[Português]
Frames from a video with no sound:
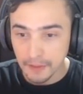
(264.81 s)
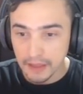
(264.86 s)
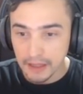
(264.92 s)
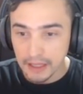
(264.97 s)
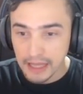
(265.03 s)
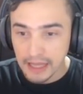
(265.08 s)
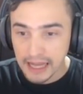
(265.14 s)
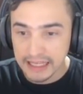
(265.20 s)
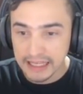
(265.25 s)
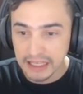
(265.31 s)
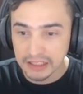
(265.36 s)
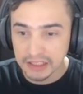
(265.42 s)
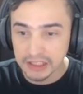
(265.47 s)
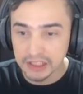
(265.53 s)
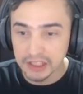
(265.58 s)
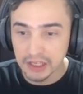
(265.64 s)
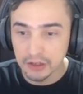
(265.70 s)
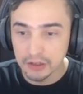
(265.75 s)
Aqui a
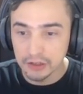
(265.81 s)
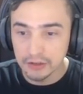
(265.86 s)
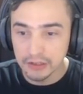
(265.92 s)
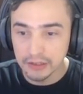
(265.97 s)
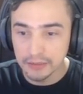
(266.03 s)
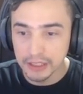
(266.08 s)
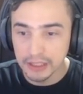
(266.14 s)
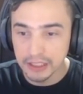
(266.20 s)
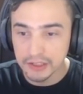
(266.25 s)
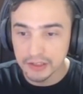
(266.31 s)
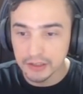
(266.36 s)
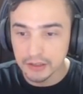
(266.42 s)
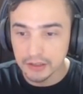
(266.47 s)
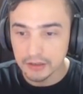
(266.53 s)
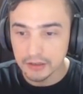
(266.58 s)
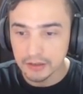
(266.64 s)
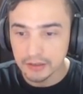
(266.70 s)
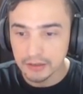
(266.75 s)
gente chegou no
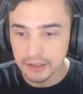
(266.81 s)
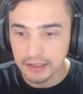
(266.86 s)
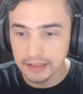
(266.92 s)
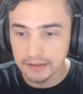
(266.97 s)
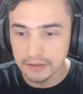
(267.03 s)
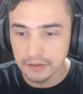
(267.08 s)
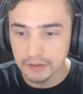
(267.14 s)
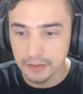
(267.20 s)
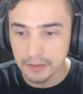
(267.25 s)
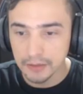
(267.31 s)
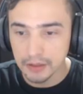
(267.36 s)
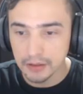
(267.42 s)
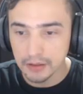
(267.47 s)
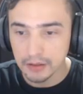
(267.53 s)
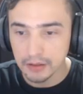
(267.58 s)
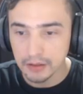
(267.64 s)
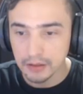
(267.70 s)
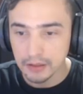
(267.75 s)
limite. Eita, sobe.
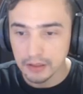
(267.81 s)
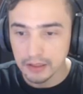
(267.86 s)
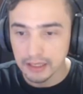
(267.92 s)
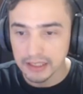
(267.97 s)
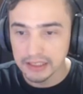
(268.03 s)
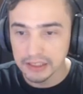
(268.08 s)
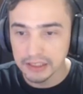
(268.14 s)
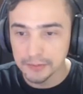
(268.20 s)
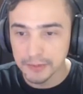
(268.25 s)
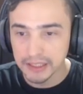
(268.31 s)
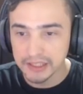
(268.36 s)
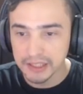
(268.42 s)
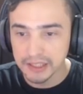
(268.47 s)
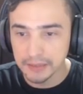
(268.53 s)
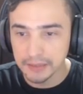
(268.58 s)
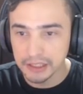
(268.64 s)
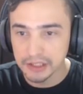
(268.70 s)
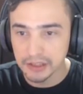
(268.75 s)
A gente
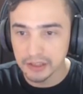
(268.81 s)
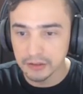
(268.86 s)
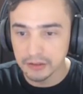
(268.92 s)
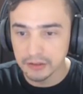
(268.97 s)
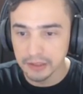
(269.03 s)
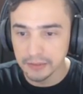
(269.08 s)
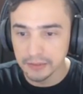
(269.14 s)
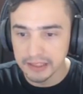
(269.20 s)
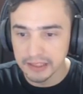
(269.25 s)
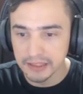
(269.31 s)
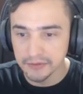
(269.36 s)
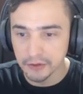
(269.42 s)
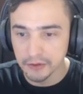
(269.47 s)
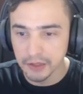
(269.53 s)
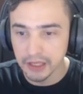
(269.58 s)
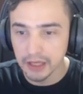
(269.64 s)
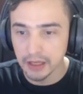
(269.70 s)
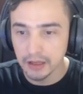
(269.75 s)
praticamente chegou no limite. Você viu
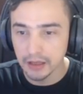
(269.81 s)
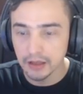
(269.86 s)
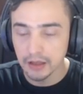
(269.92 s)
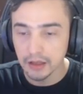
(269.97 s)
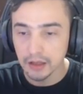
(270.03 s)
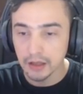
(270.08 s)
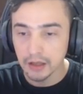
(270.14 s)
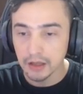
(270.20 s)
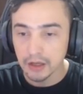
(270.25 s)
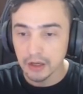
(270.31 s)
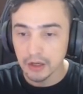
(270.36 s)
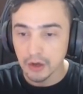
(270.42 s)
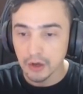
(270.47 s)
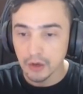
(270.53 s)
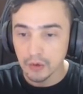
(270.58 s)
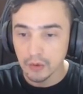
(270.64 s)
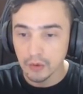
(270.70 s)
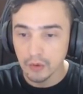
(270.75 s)
que
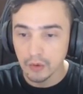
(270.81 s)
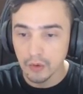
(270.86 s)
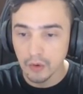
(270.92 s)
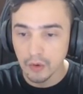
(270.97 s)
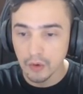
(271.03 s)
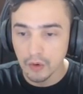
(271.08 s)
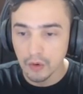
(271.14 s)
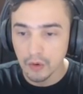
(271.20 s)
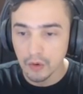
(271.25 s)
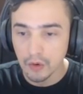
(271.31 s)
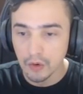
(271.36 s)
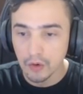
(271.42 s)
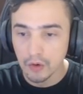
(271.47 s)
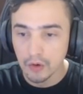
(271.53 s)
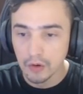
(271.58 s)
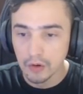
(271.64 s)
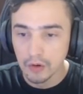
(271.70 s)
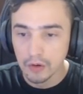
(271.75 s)

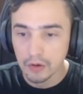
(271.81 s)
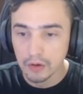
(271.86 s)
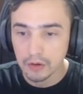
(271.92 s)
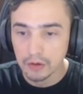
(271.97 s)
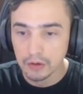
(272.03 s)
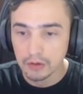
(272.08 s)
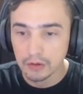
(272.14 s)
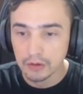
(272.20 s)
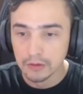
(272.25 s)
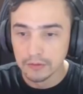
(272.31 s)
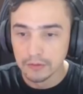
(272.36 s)
o...